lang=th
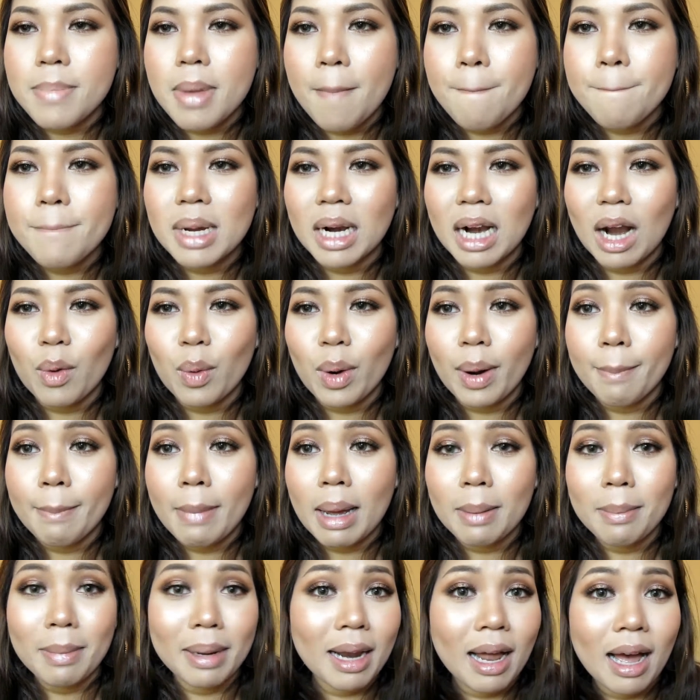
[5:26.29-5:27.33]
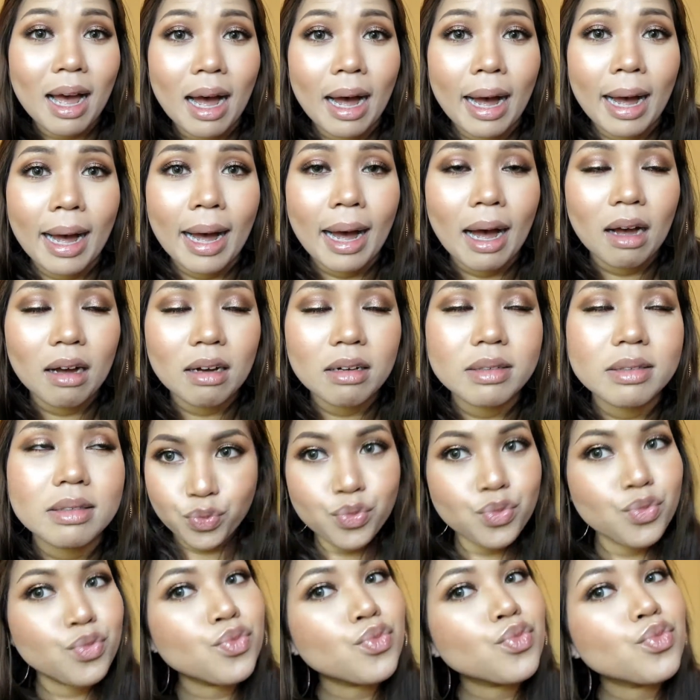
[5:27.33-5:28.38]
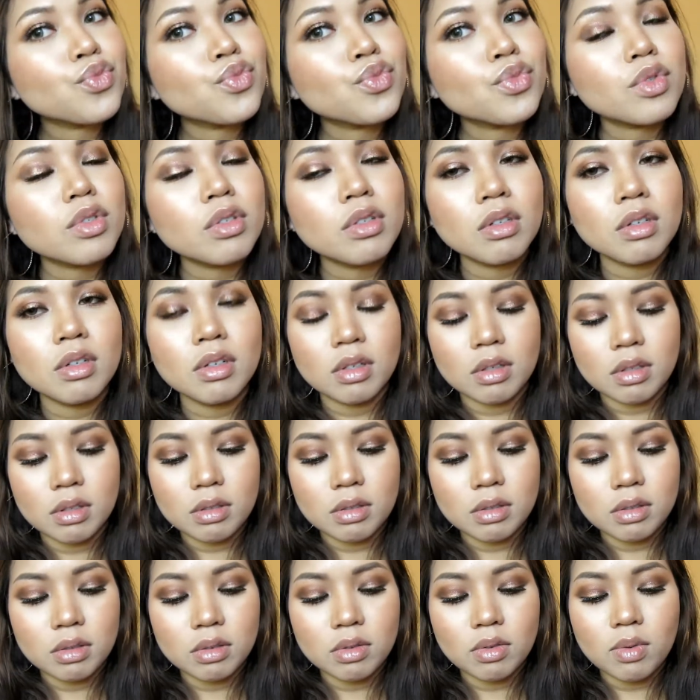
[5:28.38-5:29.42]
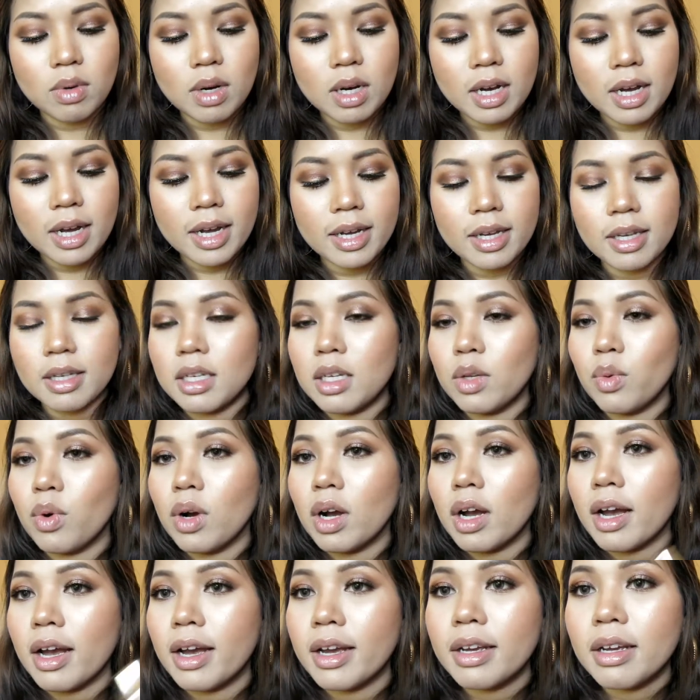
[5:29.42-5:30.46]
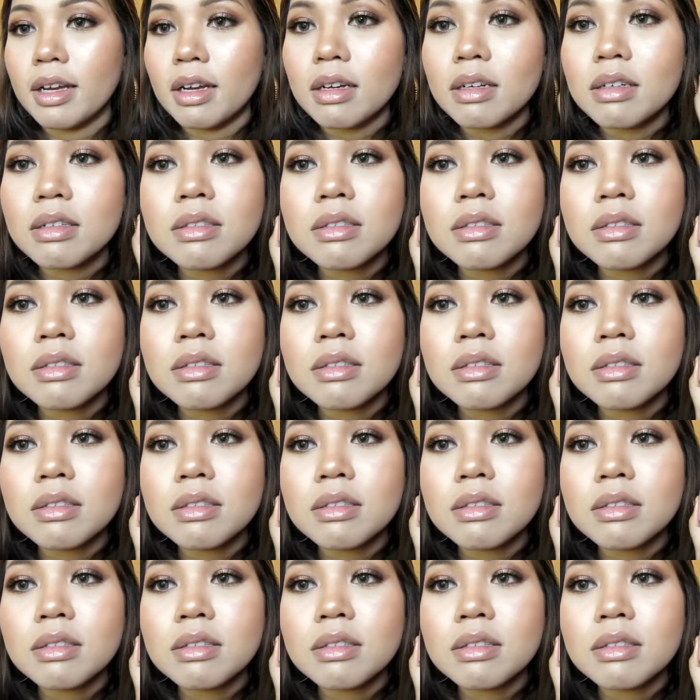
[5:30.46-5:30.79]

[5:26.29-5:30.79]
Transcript: เหมือนเอาน้ำมันมาทา เออ ว่าไง คิดว่าไงอ่ะ